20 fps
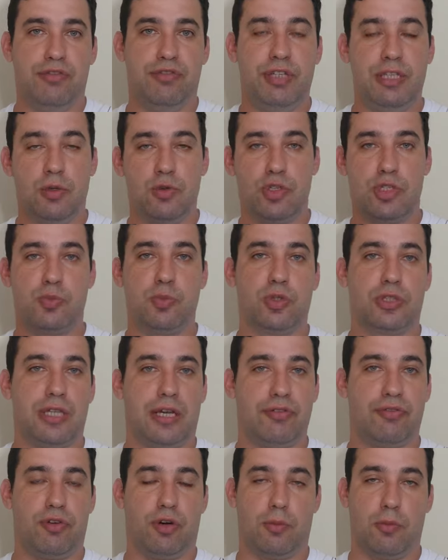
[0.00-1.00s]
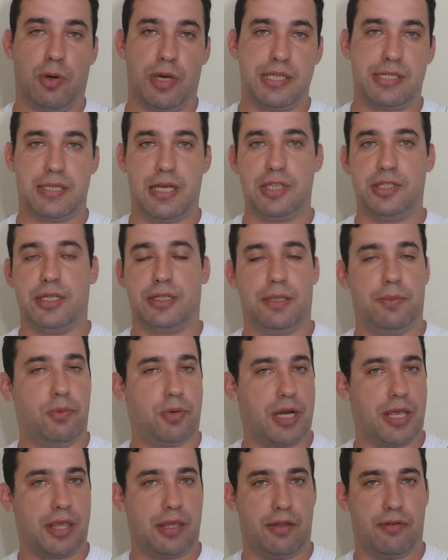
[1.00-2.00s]
vinham disputar o restante da
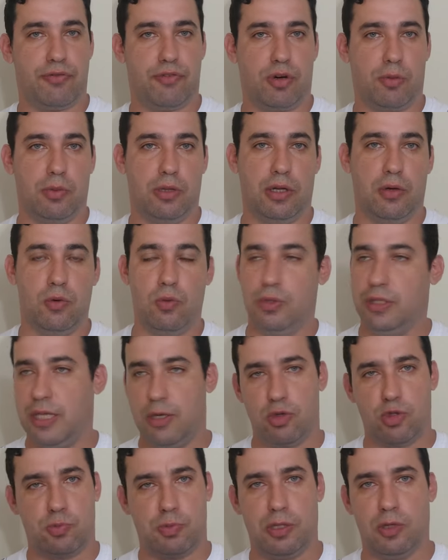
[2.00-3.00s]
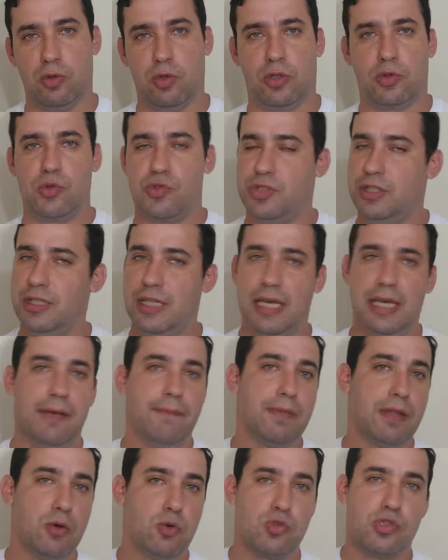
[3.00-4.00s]
temporada na Fórmula 1 e nem os pilotos e
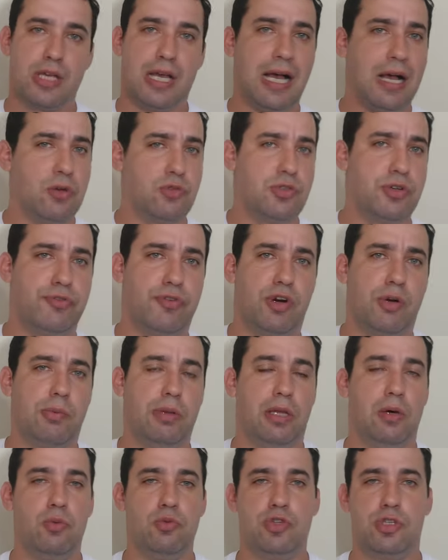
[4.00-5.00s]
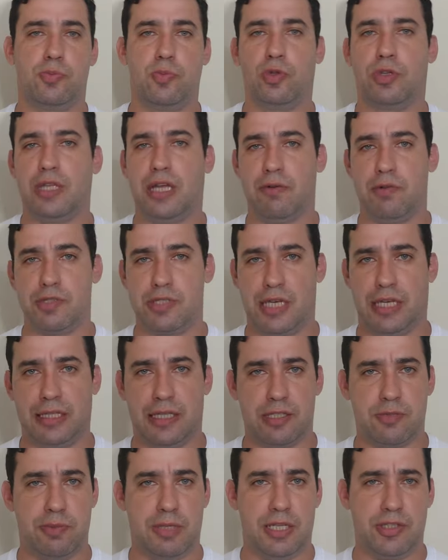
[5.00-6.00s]
nem os carros de Fórmula 1 disputavam as
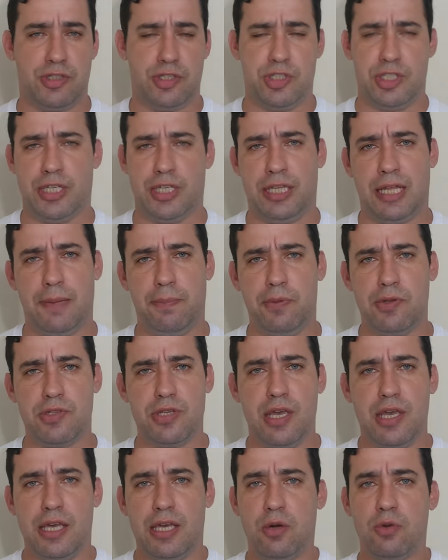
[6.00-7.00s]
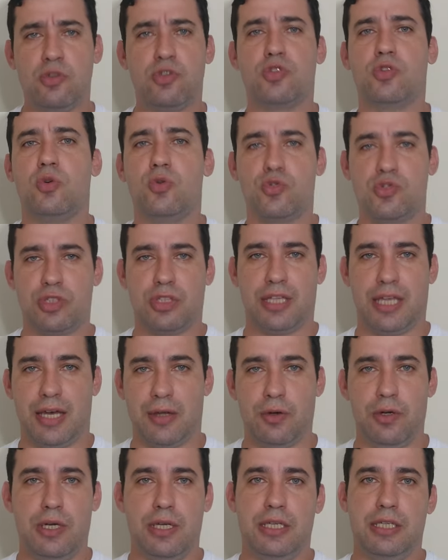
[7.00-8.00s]
500 milhas de Indianápolis, eu
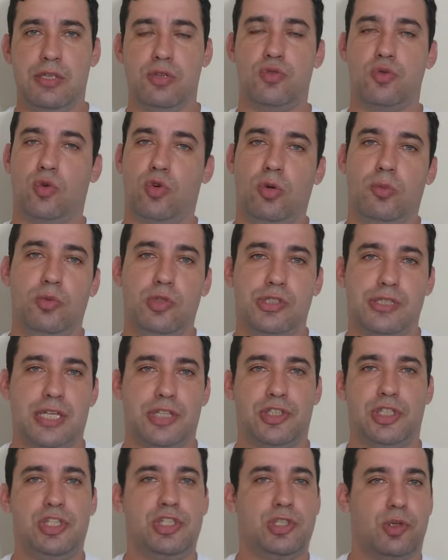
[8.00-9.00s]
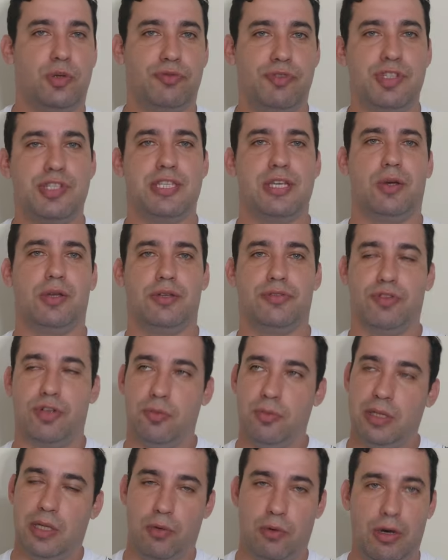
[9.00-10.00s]
desconsidero isso como estatística oficial da
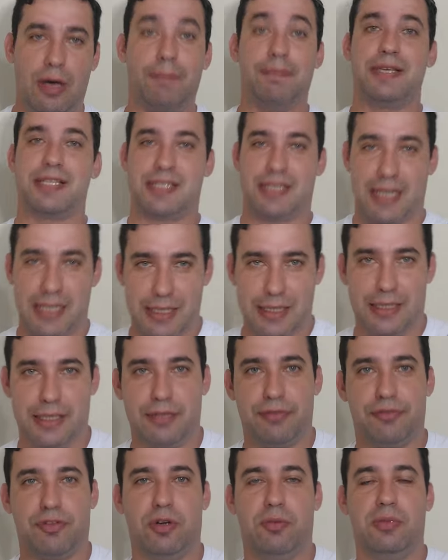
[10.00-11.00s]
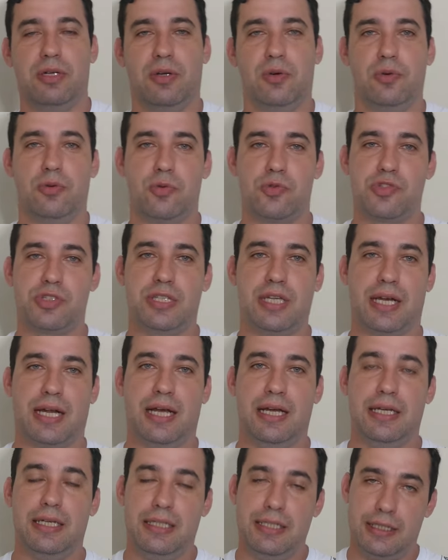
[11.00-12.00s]
Fórmula 1, apesar da Fórmula 1
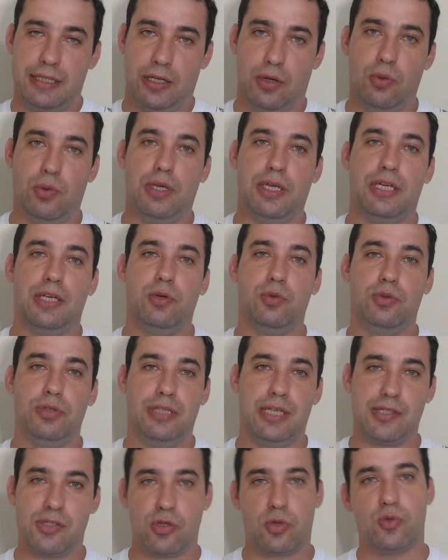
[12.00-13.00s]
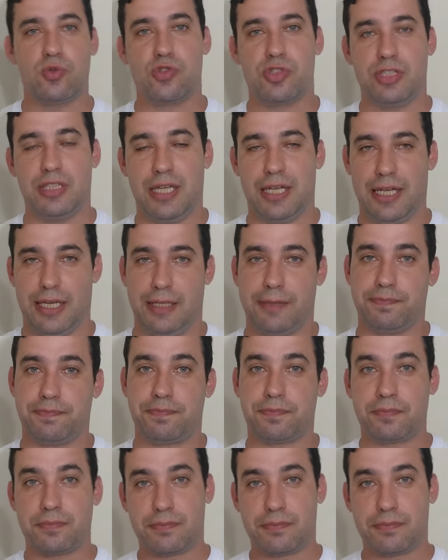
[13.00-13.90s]
considerar, então eu desconsiderei.